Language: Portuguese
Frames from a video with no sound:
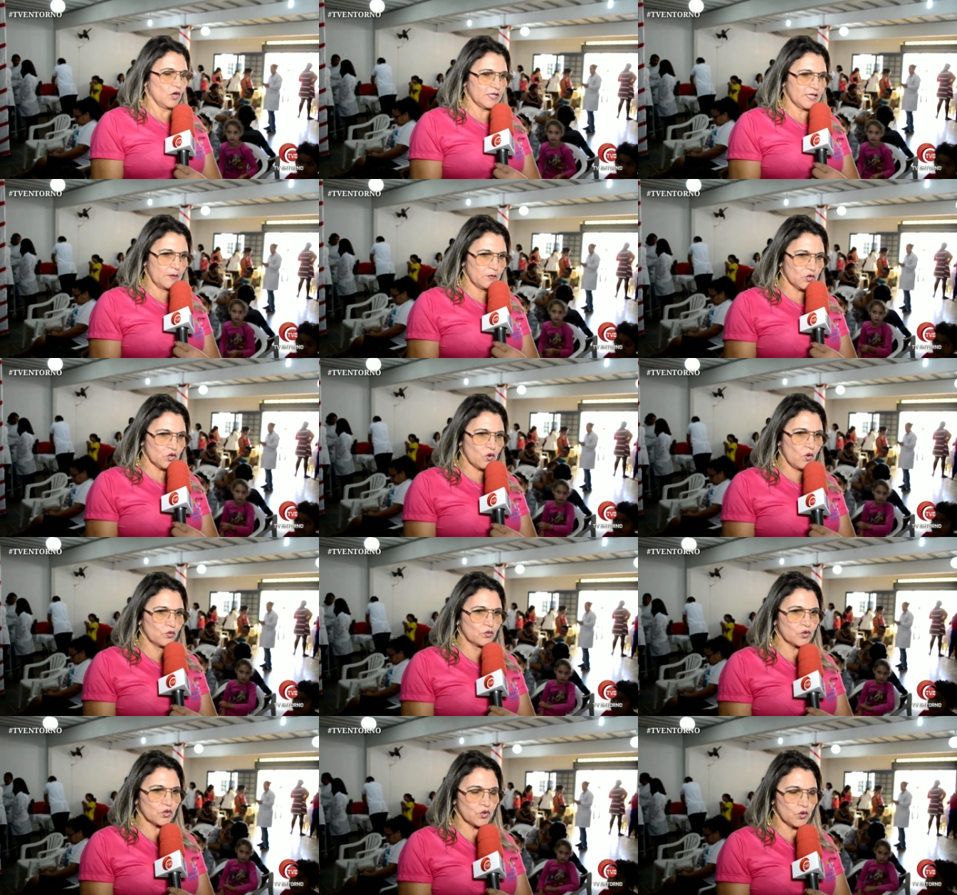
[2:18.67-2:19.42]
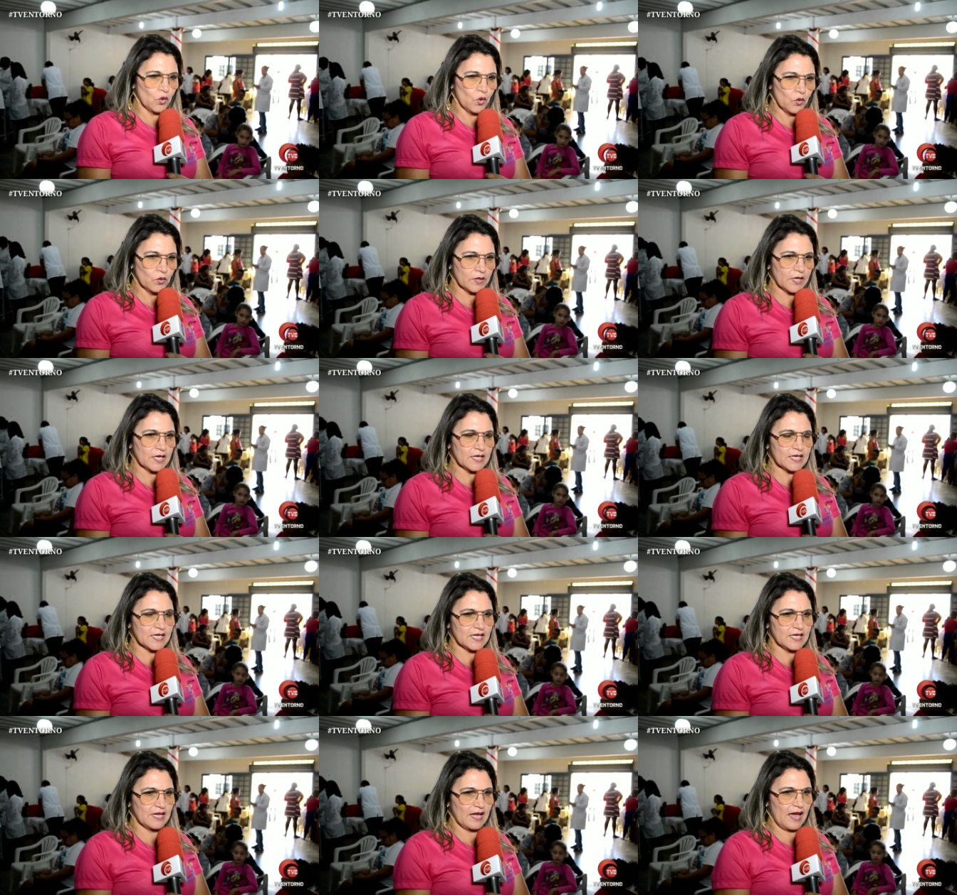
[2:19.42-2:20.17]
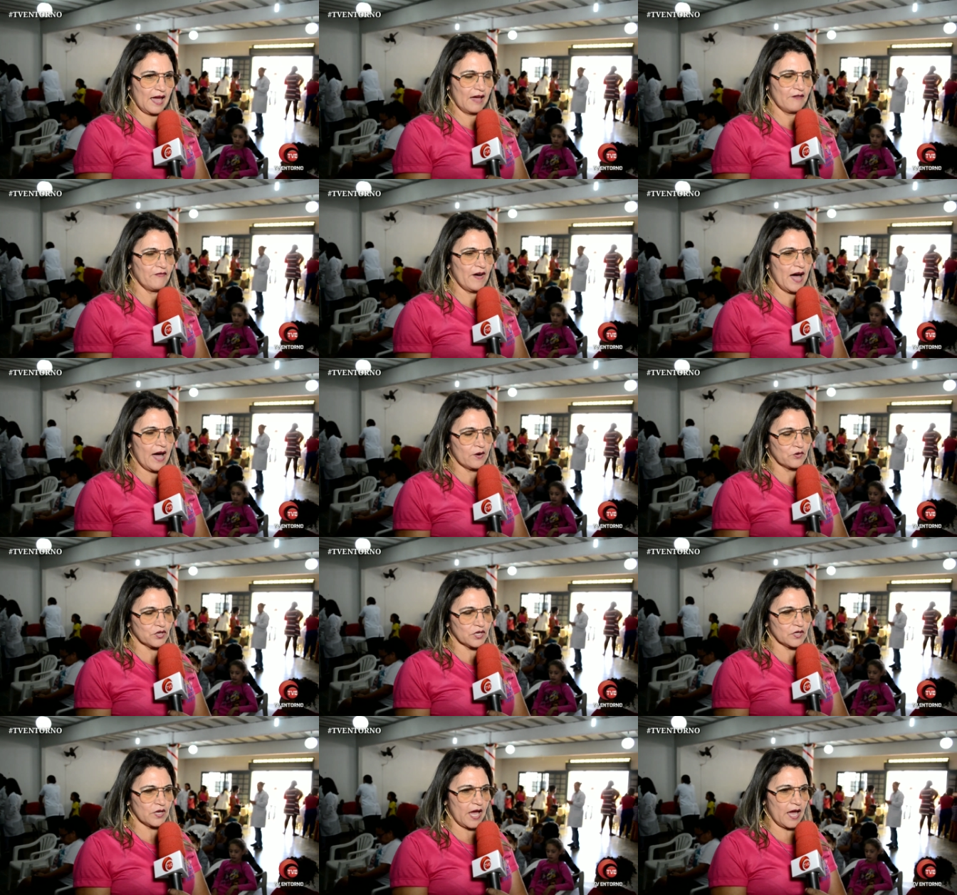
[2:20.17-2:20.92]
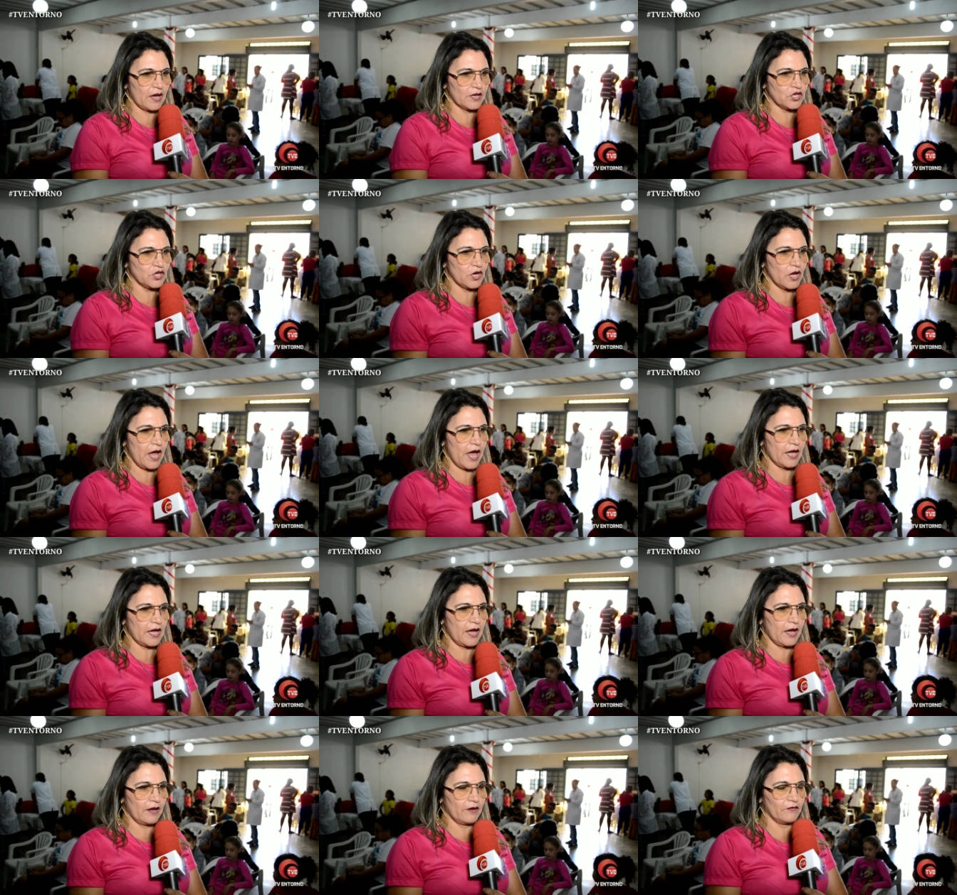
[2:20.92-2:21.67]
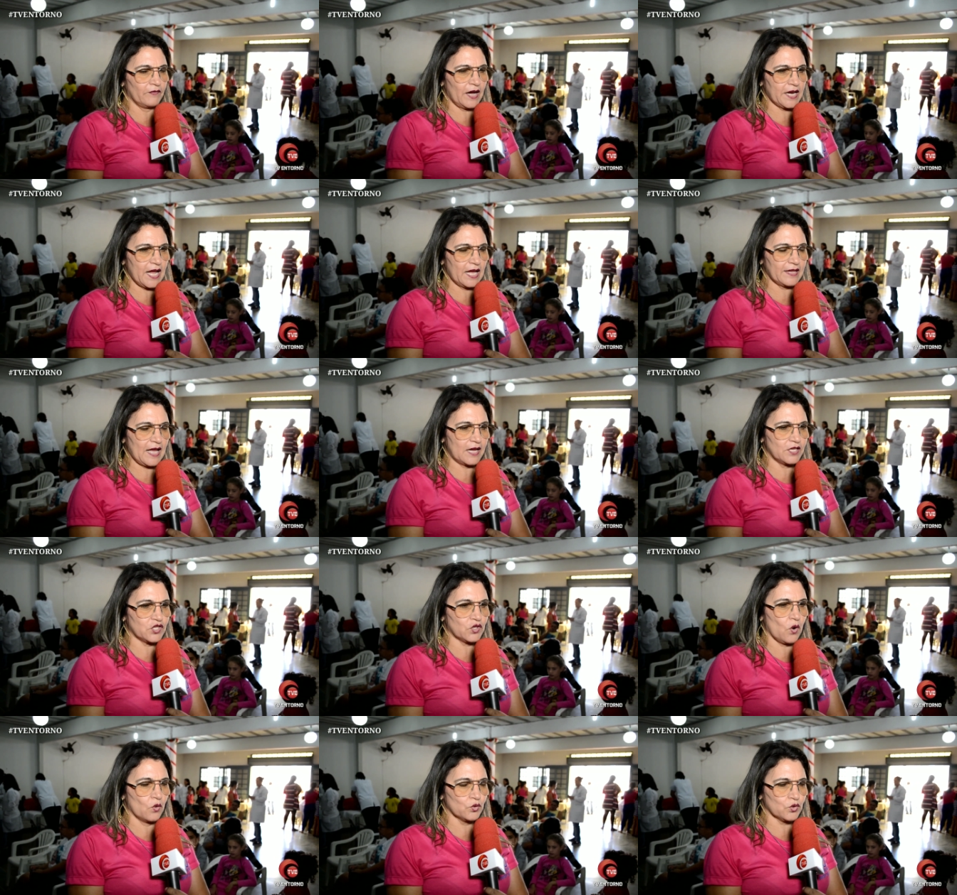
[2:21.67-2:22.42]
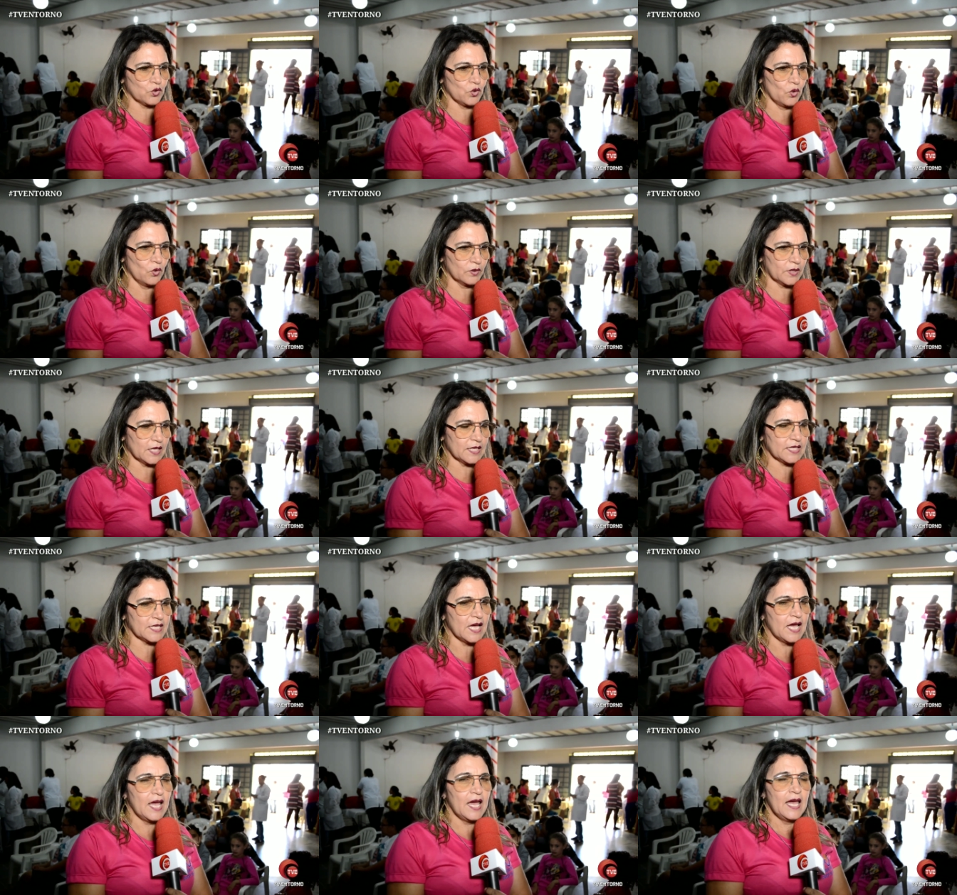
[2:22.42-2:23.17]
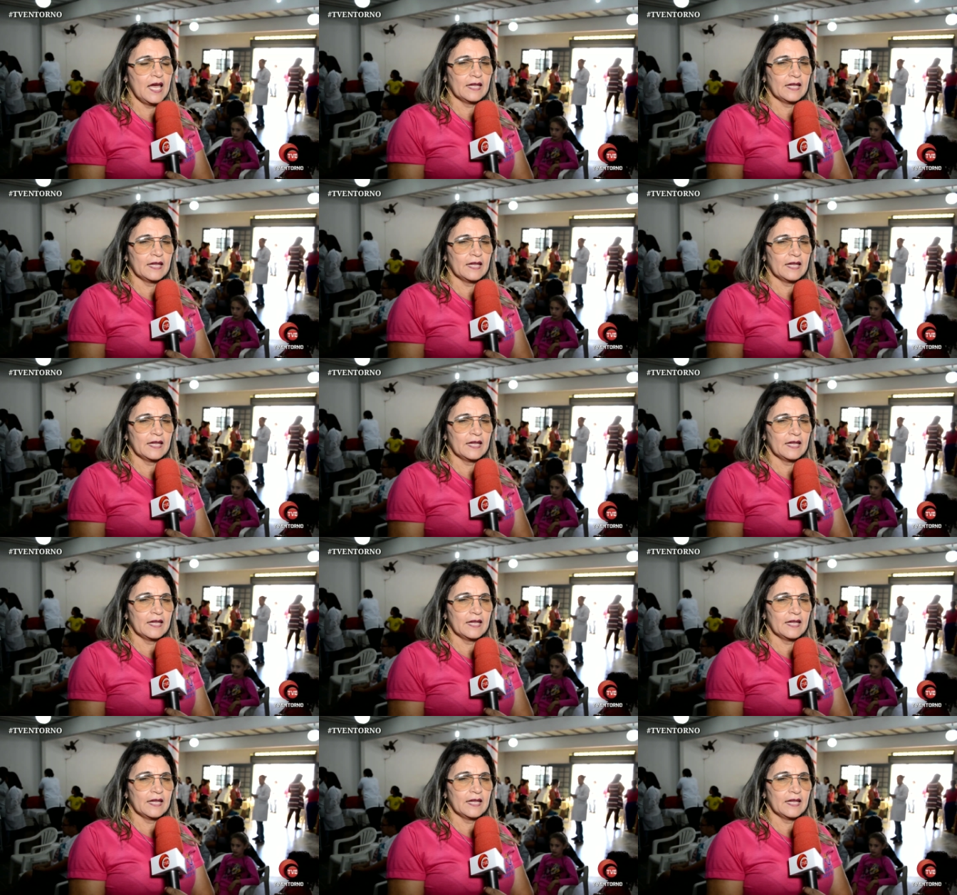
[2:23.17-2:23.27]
Nós temos consultas, né, vários, é, é, variedades de consultas,